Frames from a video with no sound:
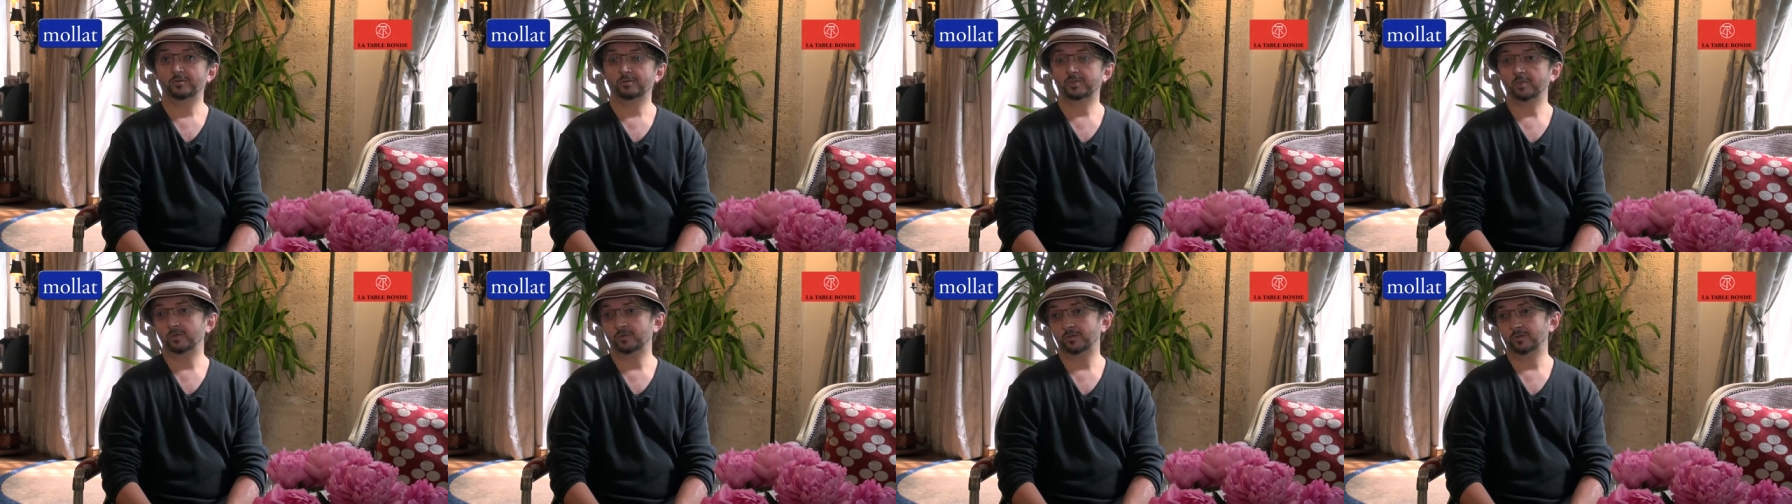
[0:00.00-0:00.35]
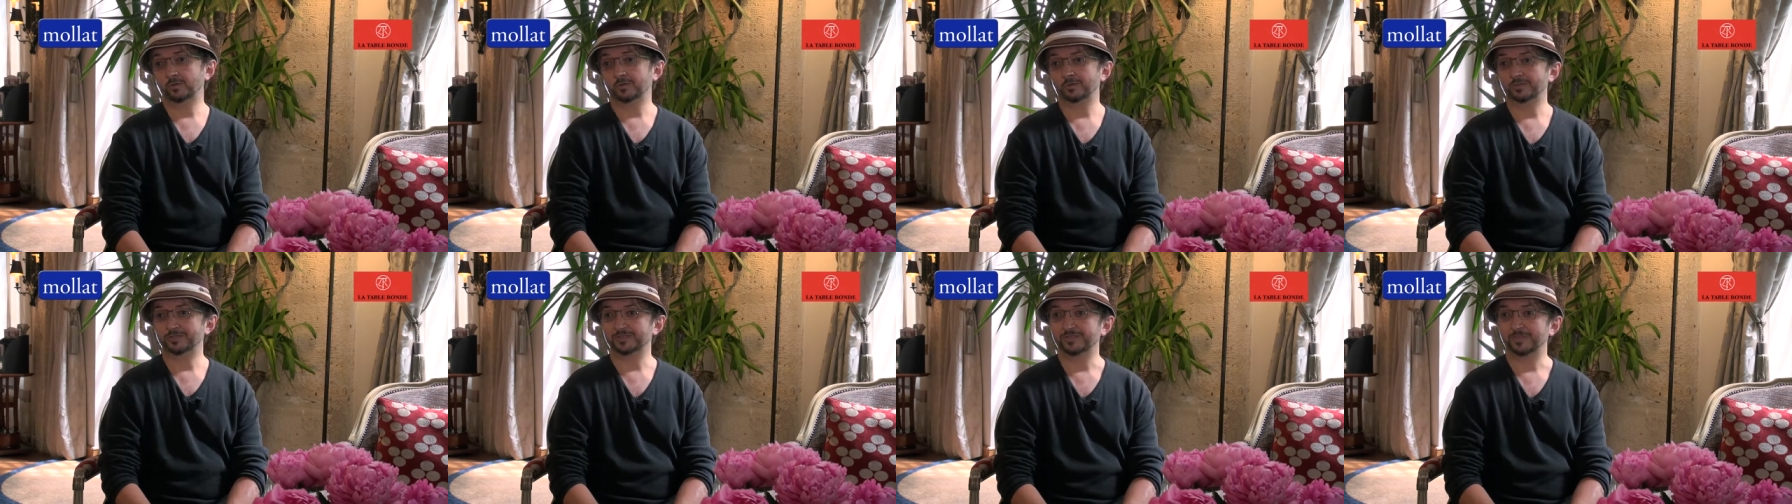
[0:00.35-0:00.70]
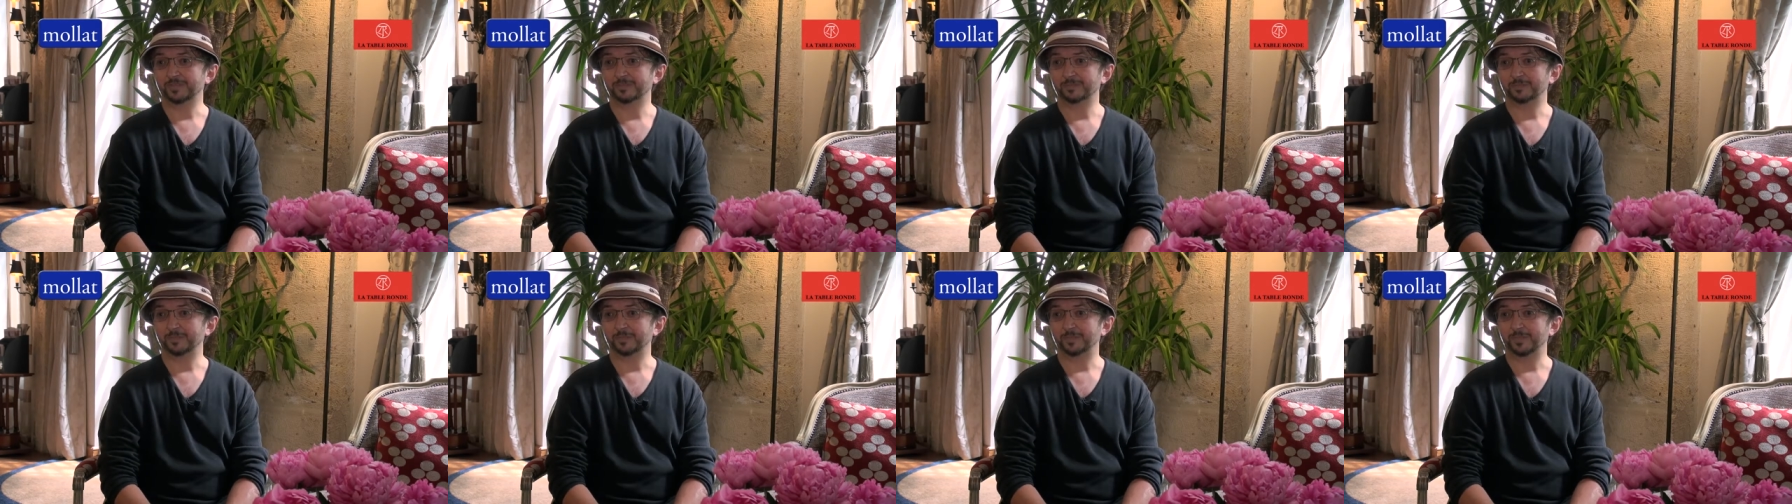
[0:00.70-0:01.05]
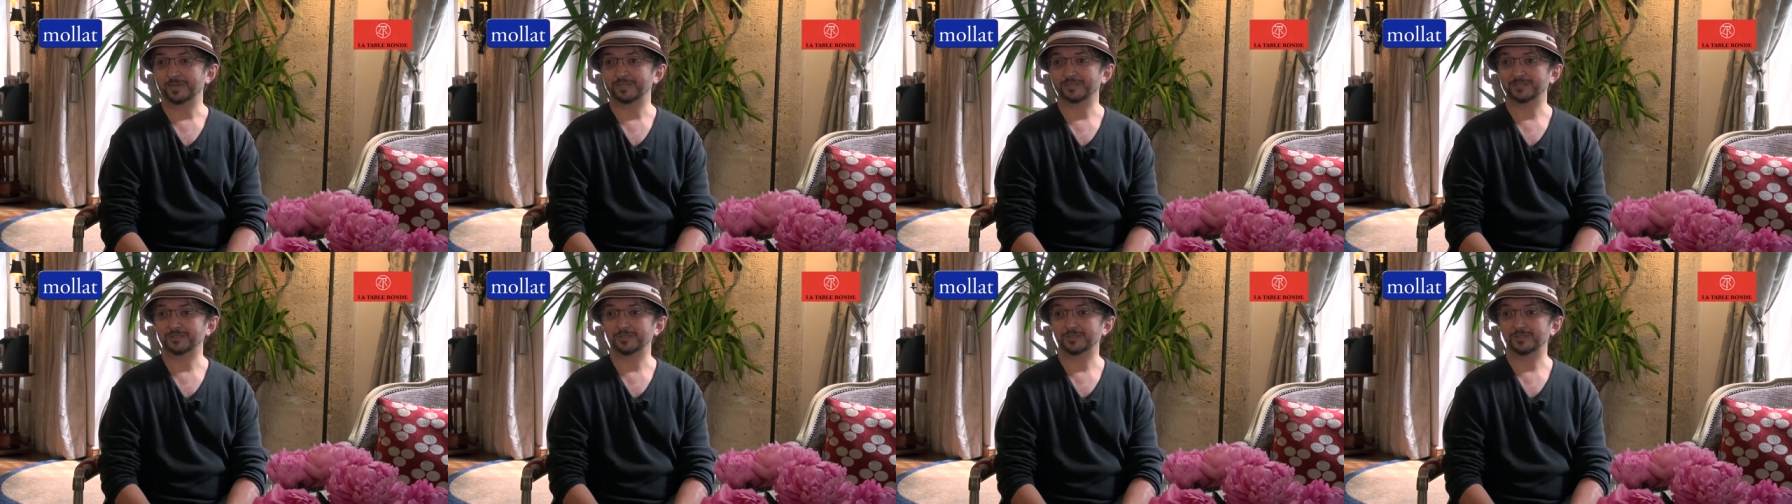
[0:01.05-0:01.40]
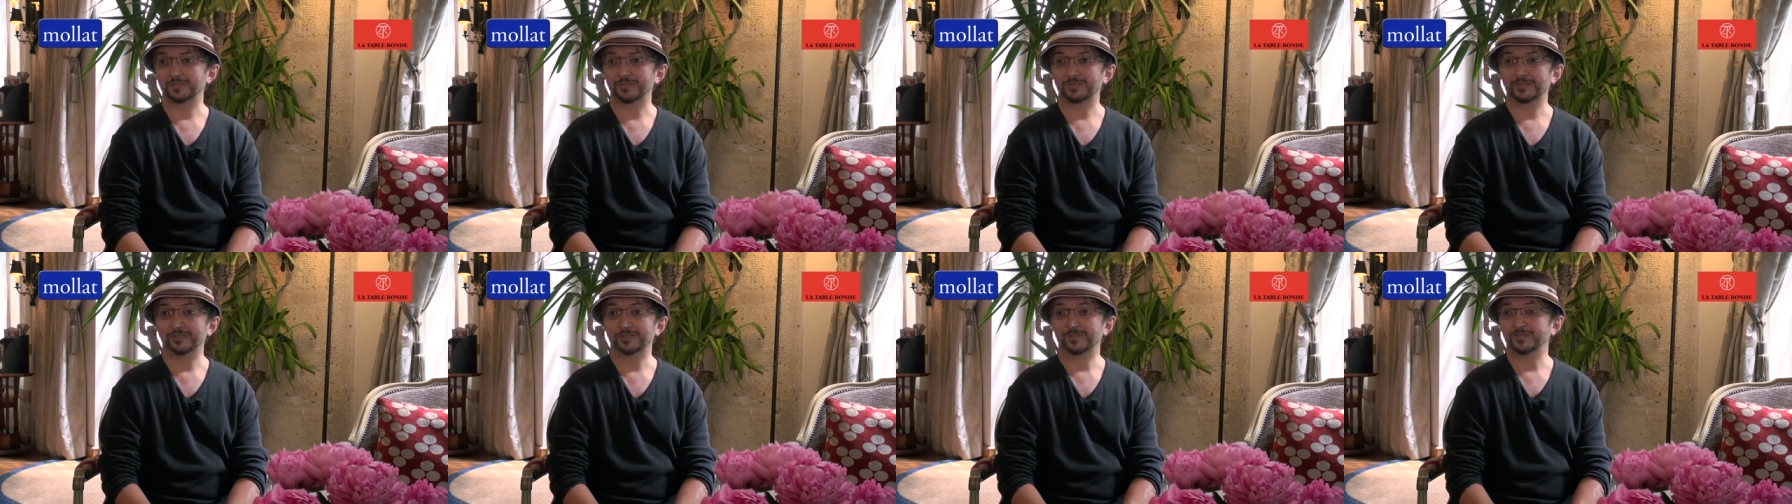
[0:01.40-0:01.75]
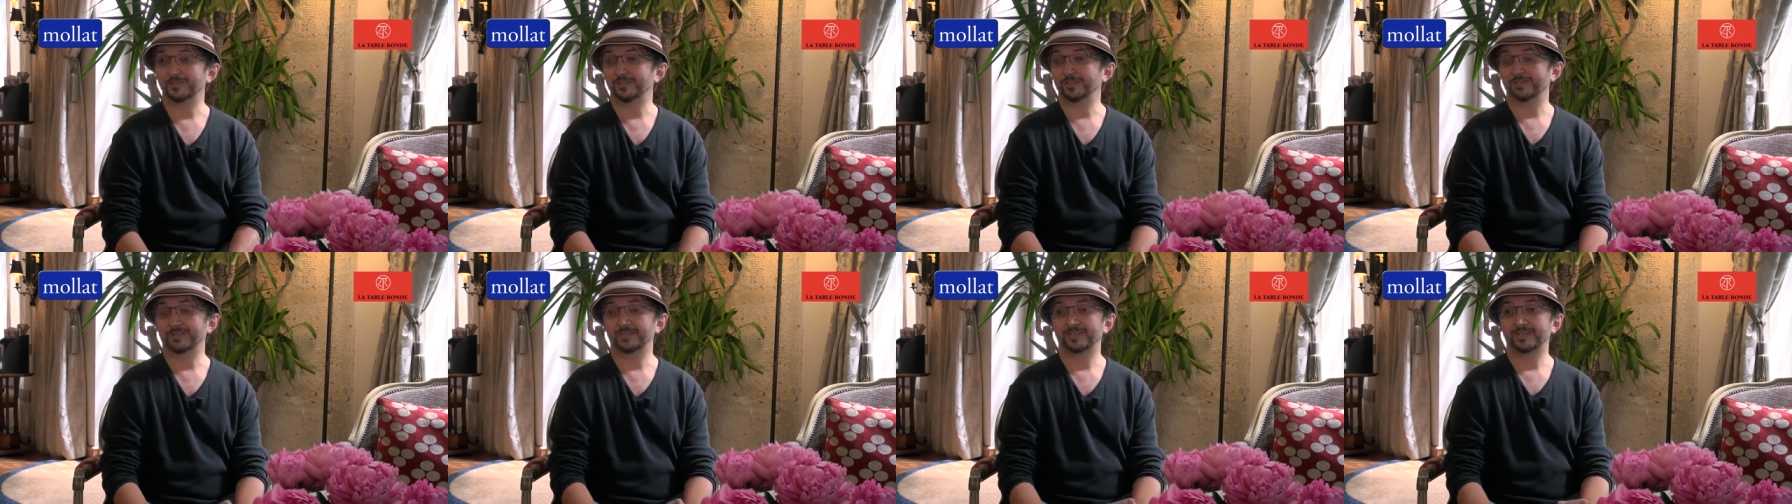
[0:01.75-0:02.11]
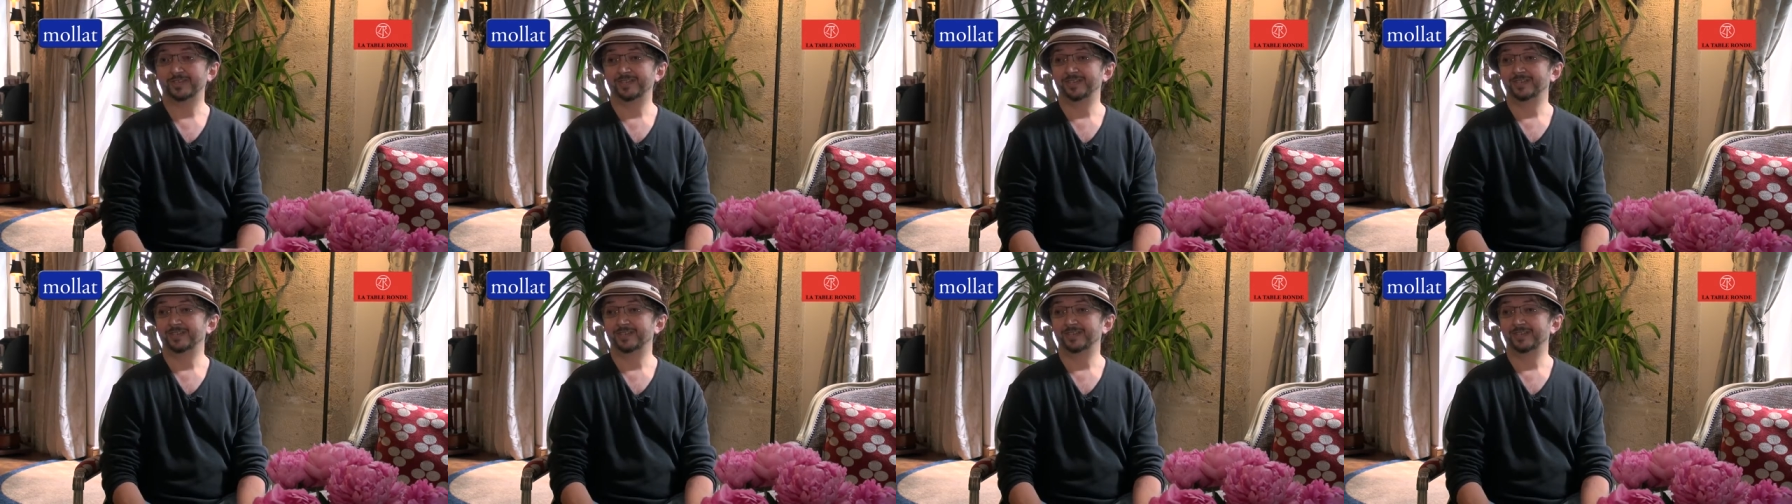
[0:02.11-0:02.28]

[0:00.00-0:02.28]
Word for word: tendre aussi, parce que euh,